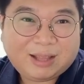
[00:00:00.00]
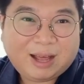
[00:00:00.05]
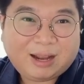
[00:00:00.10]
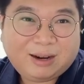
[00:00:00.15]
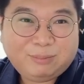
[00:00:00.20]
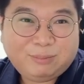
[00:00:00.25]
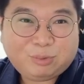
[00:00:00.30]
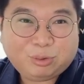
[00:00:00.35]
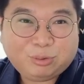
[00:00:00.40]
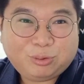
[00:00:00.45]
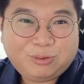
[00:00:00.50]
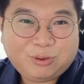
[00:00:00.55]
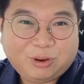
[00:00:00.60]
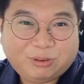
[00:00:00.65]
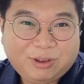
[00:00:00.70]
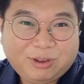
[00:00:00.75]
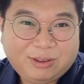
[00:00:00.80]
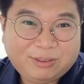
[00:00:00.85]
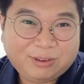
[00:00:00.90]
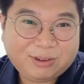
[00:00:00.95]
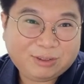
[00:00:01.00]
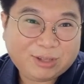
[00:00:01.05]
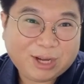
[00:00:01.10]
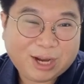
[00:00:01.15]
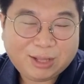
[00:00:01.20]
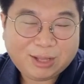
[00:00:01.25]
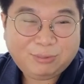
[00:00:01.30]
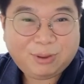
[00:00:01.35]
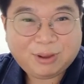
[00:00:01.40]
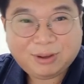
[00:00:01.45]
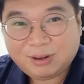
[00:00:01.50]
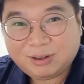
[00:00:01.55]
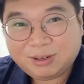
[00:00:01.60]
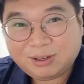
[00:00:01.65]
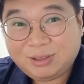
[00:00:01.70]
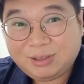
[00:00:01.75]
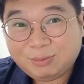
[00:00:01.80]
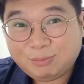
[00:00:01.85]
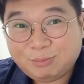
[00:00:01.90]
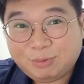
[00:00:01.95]
나름 조선 역사에서 그러다 한
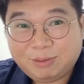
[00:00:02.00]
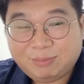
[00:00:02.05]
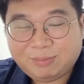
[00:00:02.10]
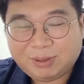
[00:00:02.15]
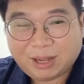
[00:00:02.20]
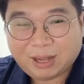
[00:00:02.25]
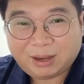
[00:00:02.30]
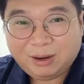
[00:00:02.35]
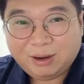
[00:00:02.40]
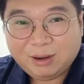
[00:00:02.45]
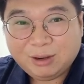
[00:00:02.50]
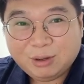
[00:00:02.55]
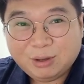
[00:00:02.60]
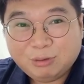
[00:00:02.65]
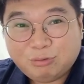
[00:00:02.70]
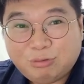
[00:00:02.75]
획을 그은 인물입니다.